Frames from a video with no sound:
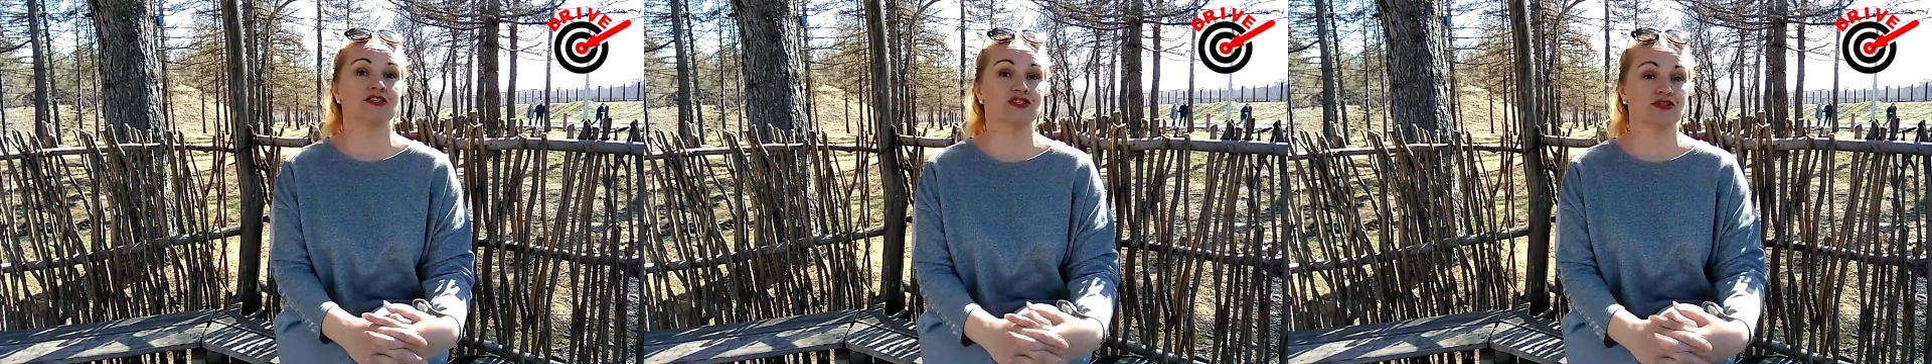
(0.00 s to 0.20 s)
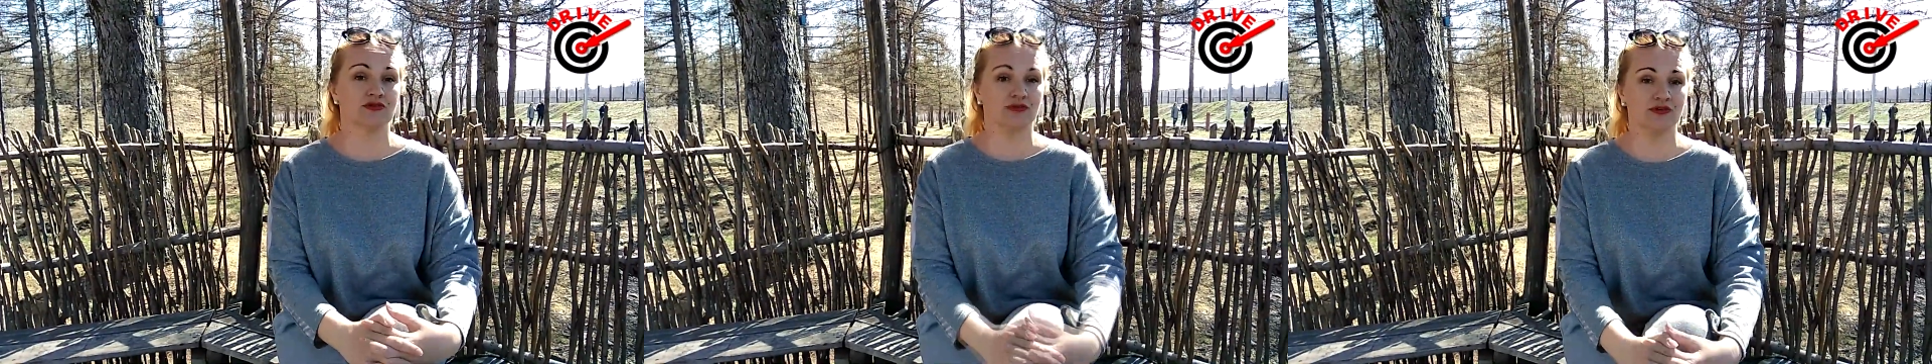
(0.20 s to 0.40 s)

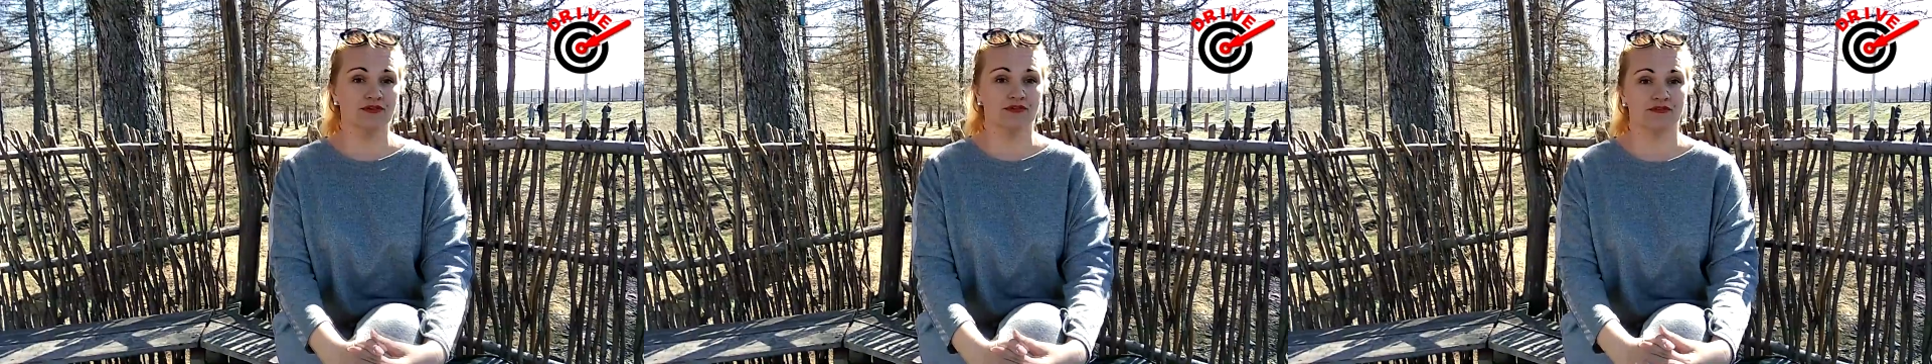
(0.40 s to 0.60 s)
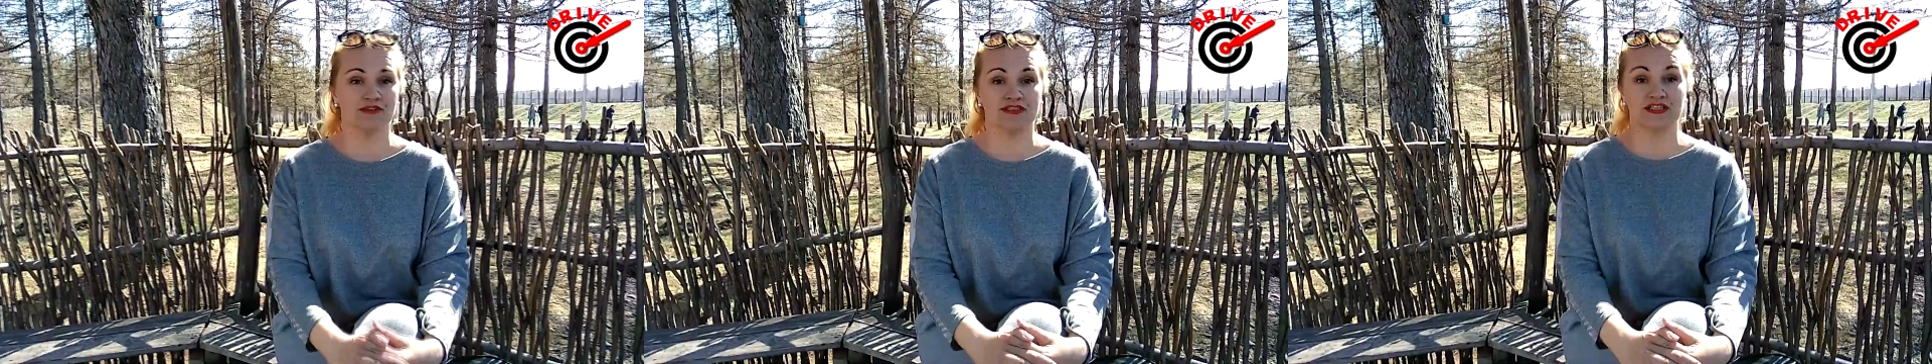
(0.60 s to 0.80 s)

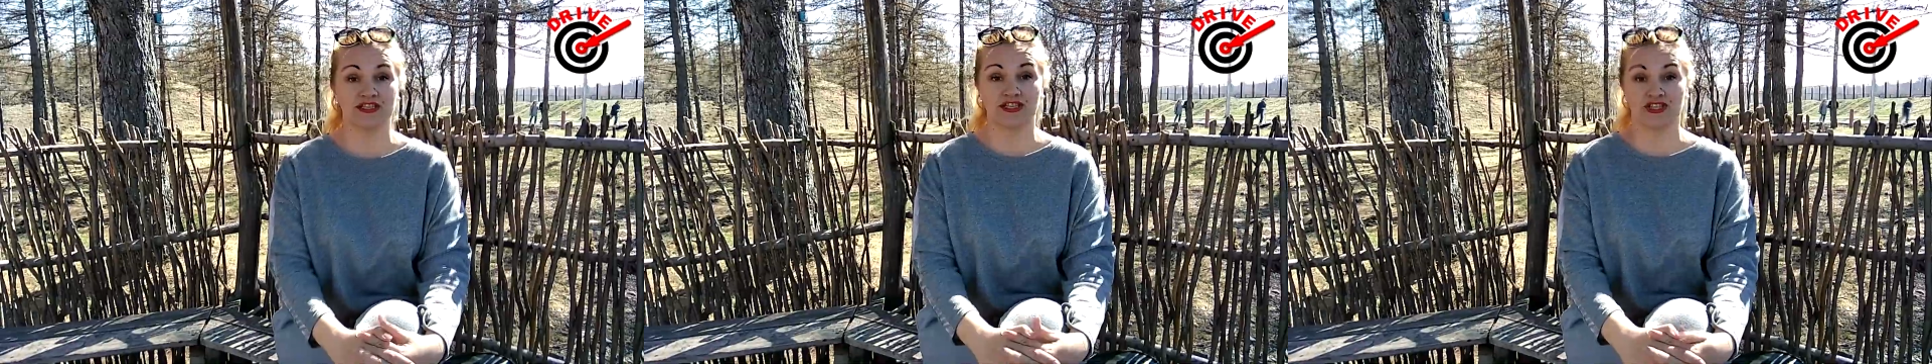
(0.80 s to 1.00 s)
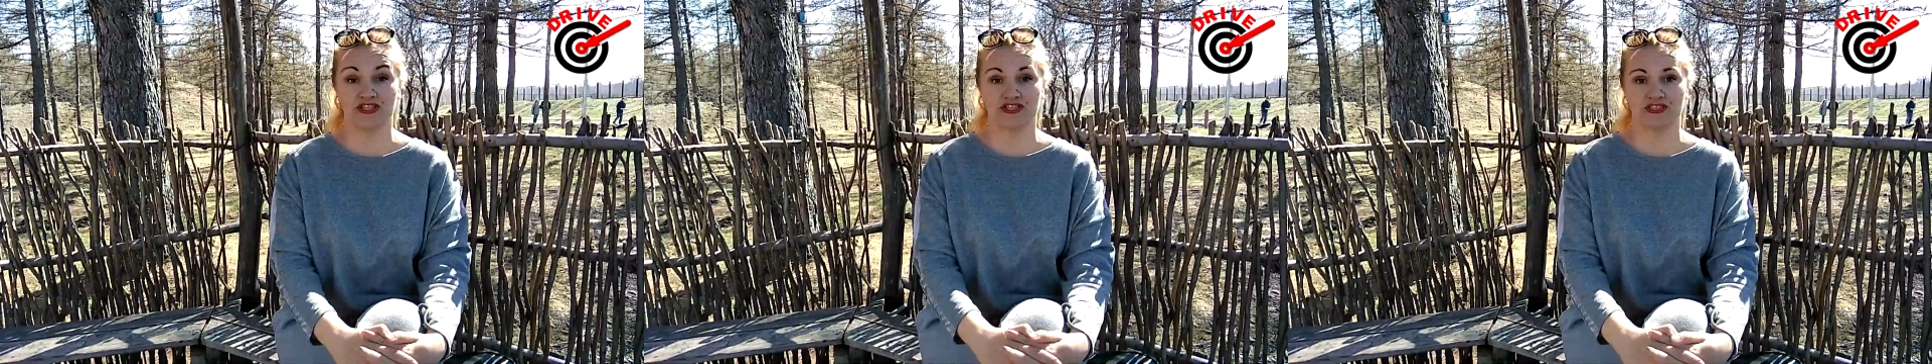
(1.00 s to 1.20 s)
что вы
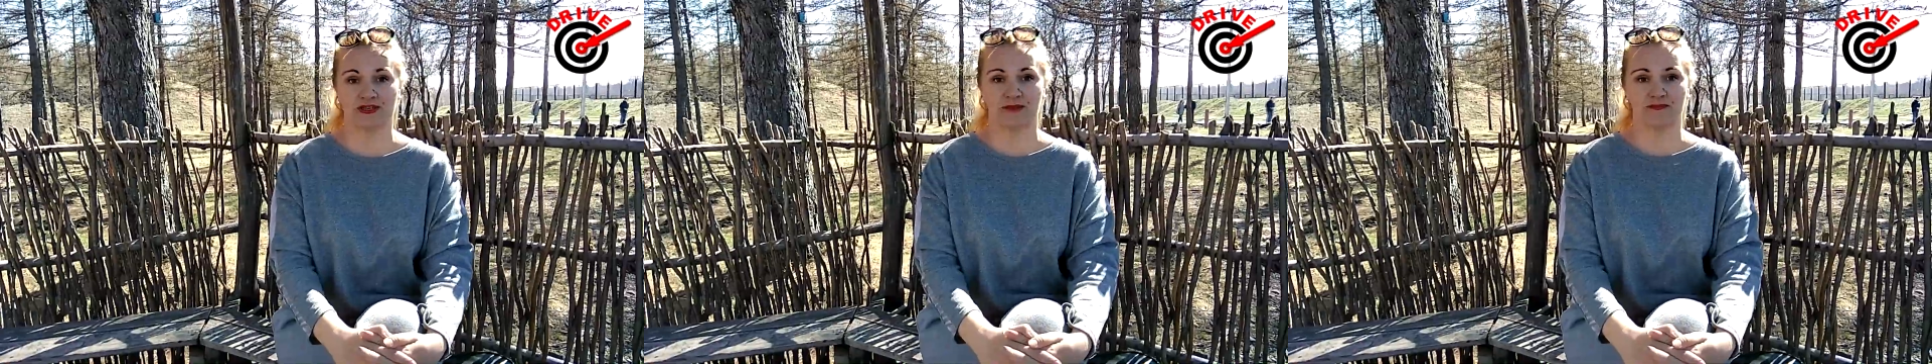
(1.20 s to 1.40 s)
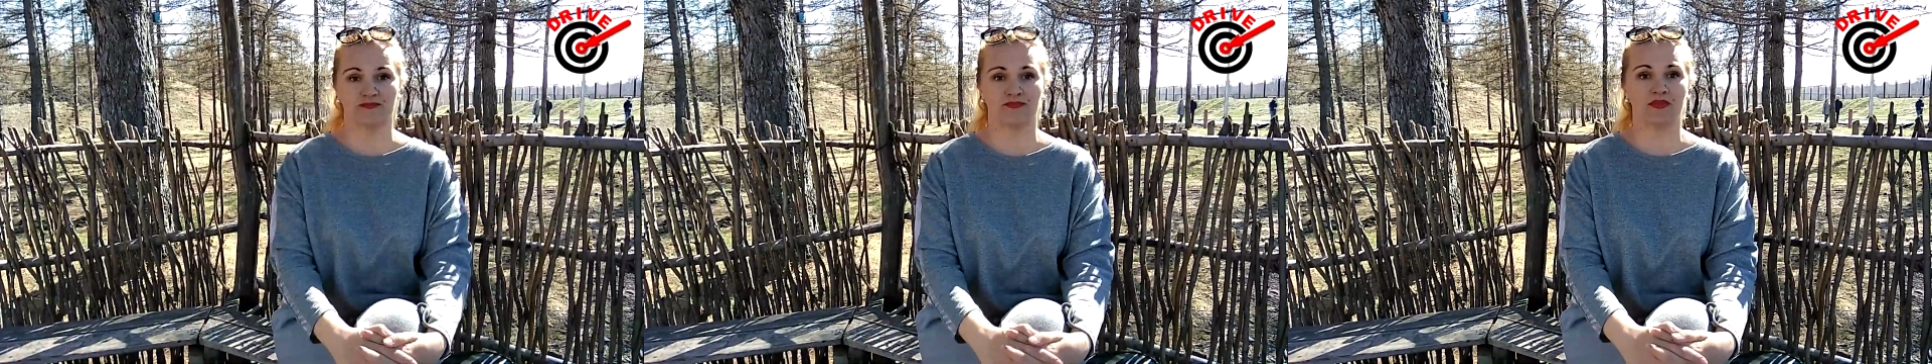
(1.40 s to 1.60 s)
за
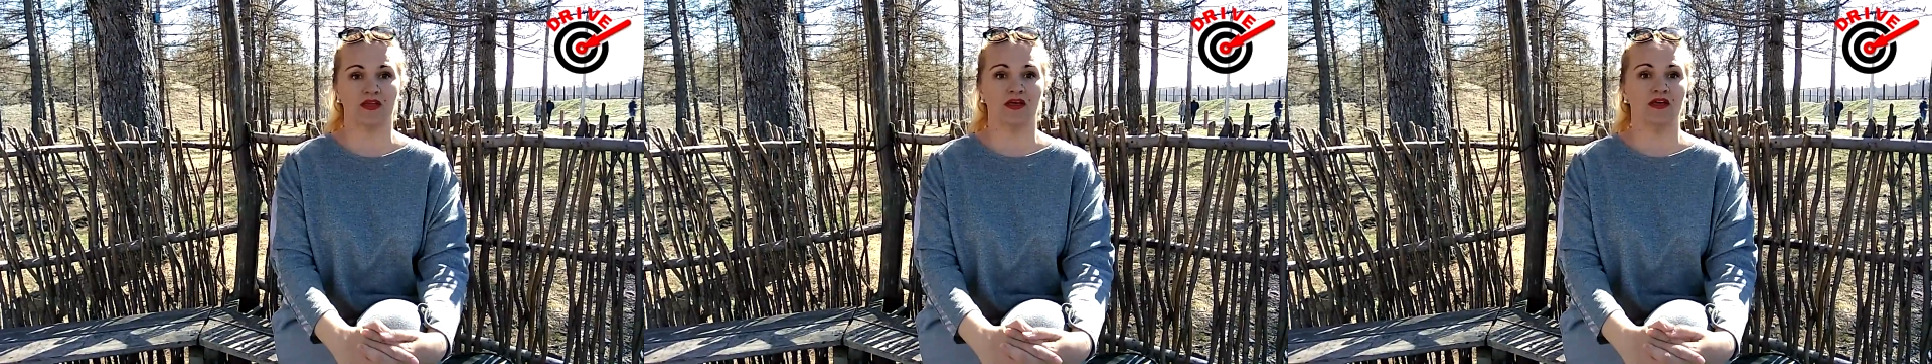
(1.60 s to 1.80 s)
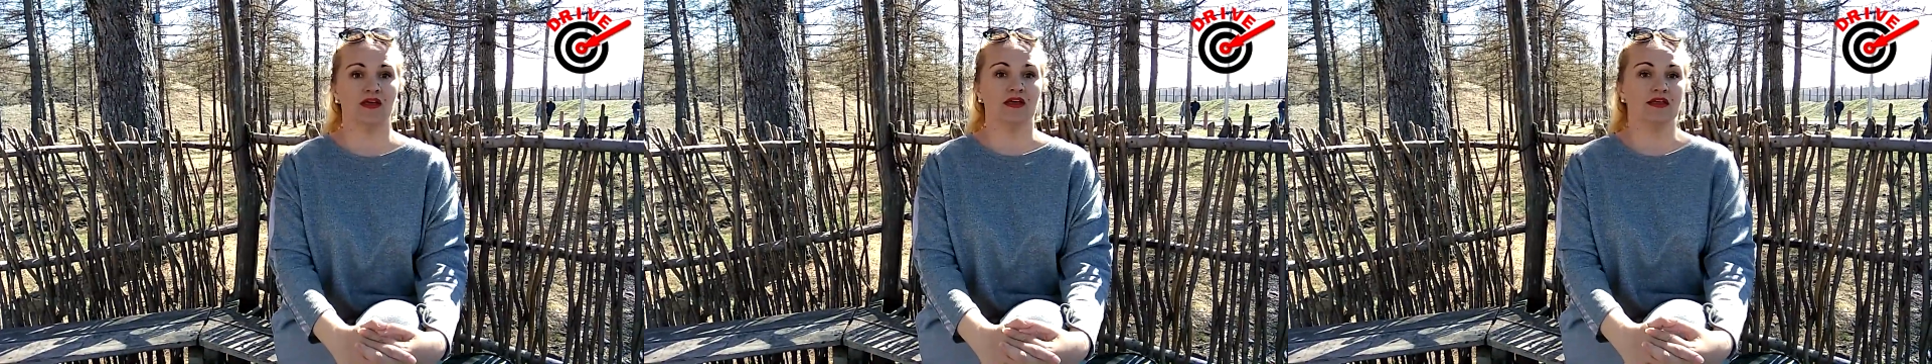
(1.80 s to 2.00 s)
женщина.
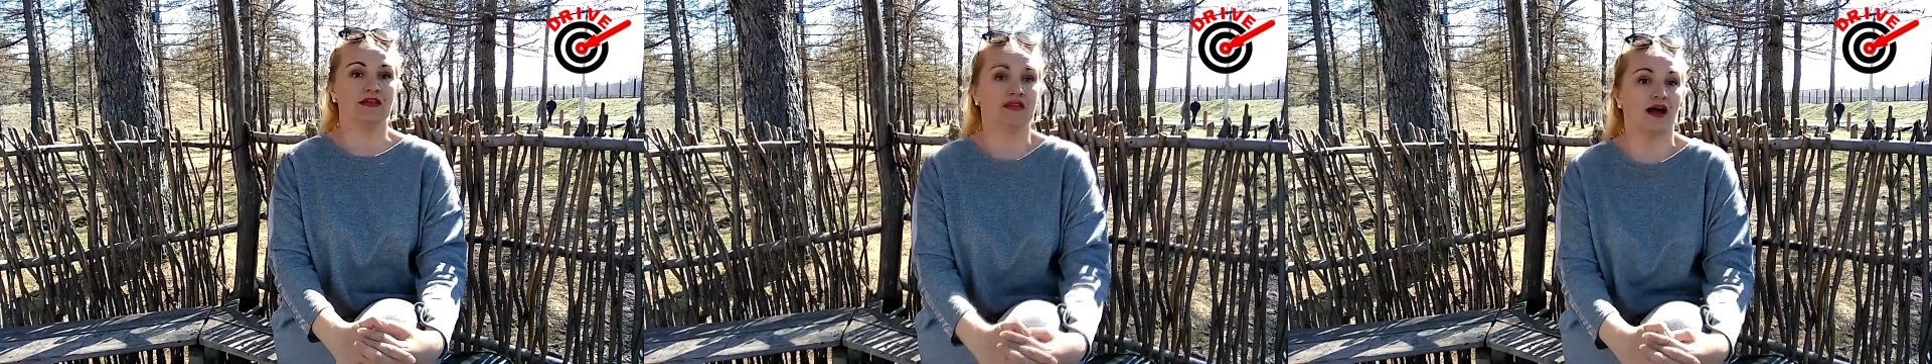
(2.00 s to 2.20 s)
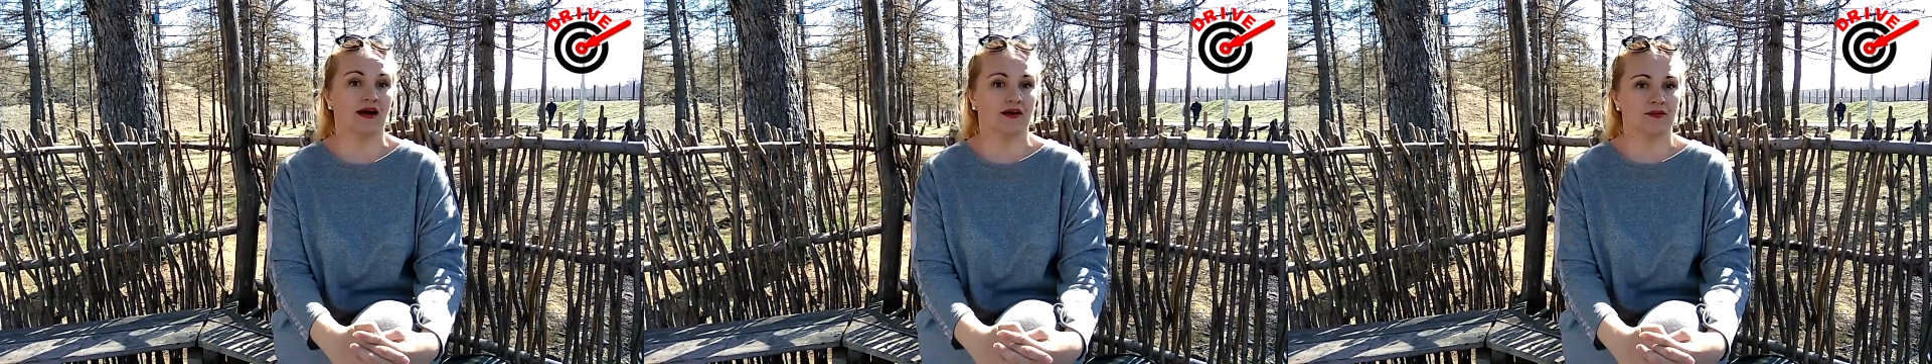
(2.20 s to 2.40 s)

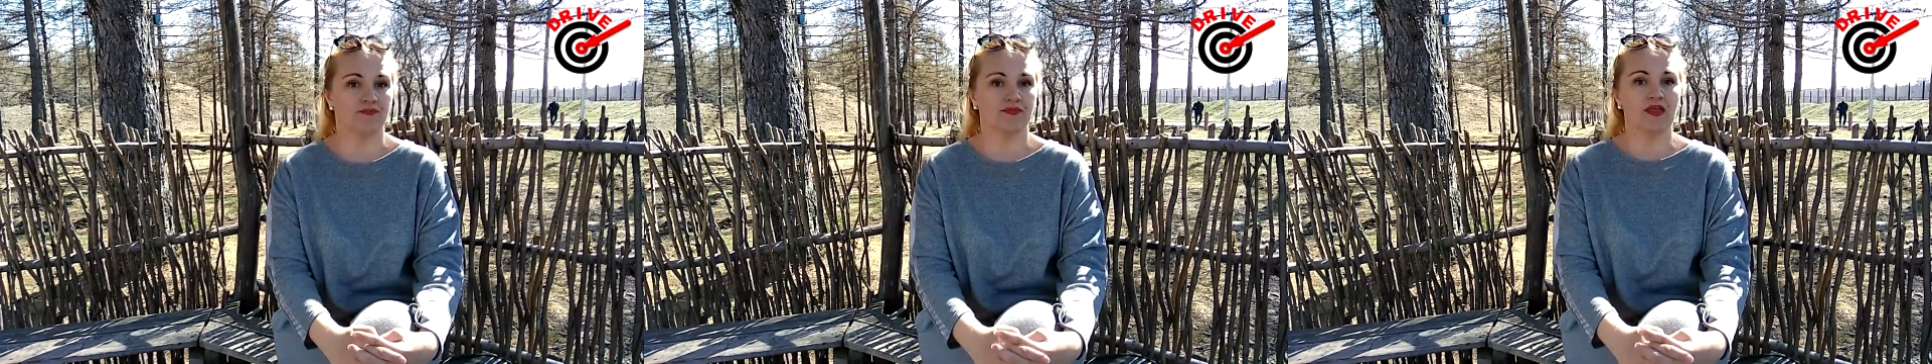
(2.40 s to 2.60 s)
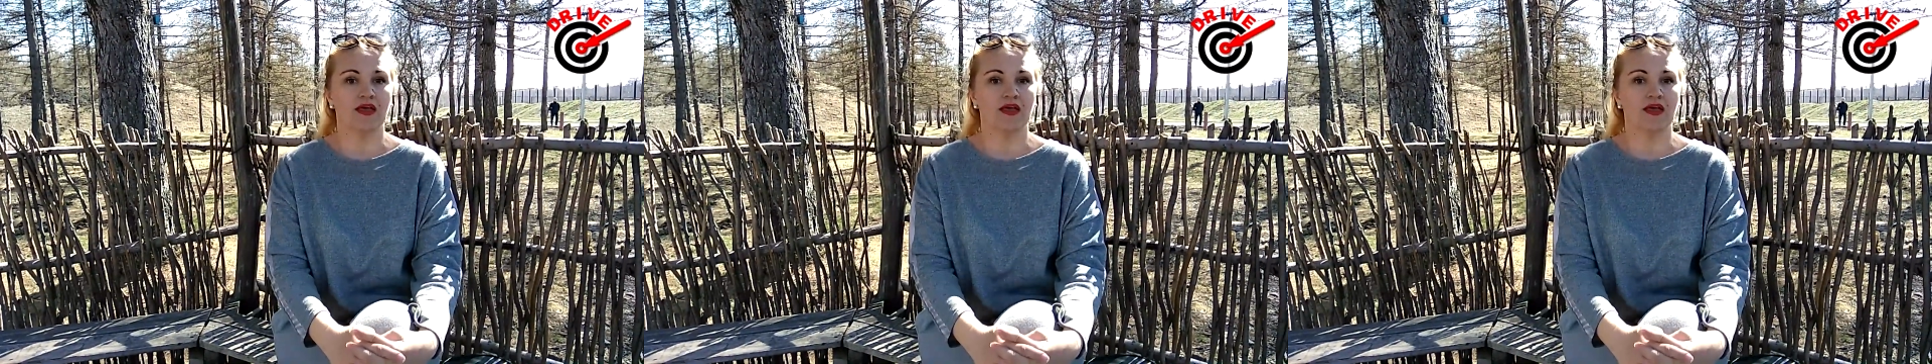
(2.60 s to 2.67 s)
Итак,